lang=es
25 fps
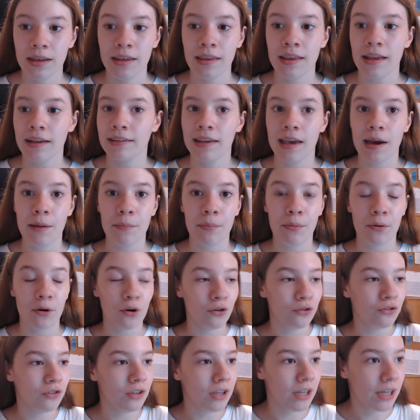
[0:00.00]
Ya sea por
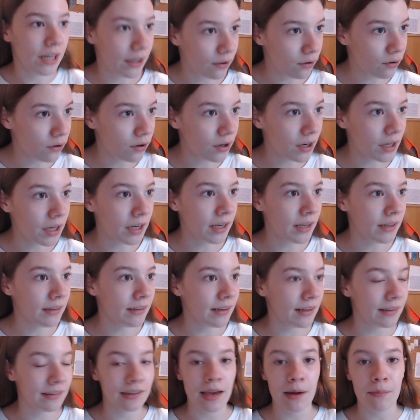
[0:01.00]
los seguidores,
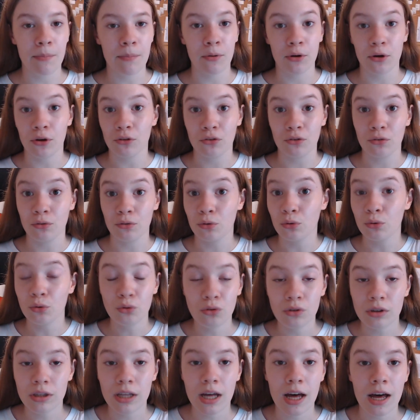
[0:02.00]
ya sea porque os
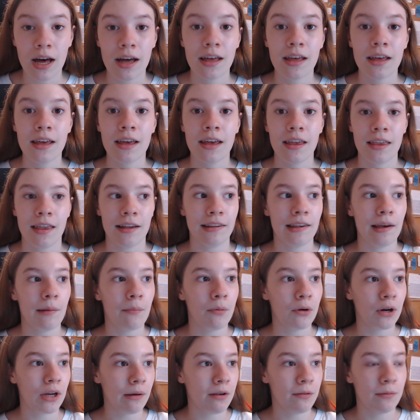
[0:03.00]
gusta, ya sea
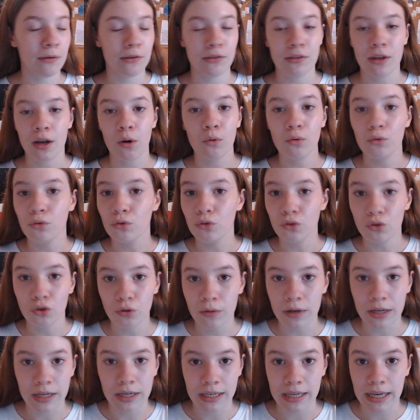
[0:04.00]
porque habéis visto algún
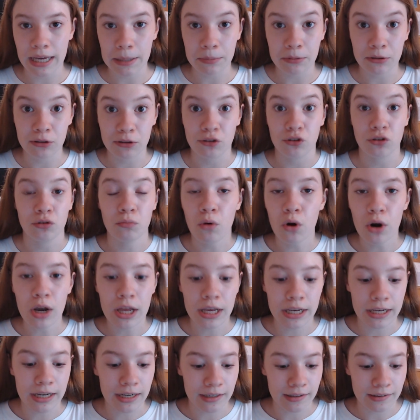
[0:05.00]
youtuber que pues os mole
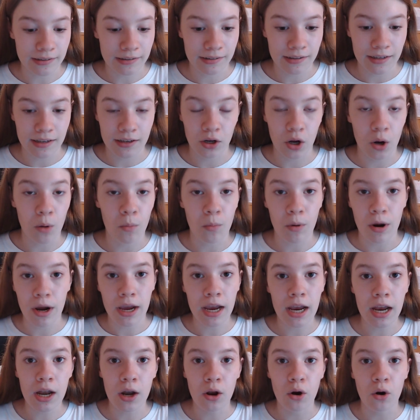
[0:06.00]
y queréis ser como
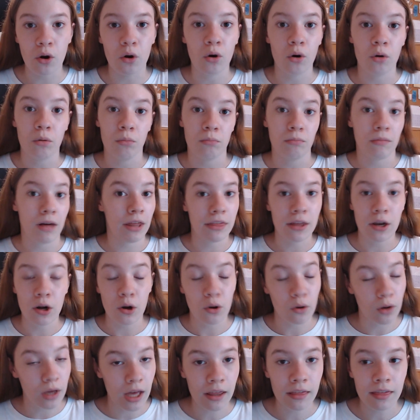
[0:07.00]
él o hacer
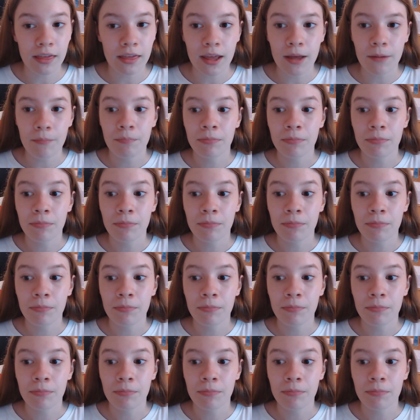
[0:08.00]
lo que hace,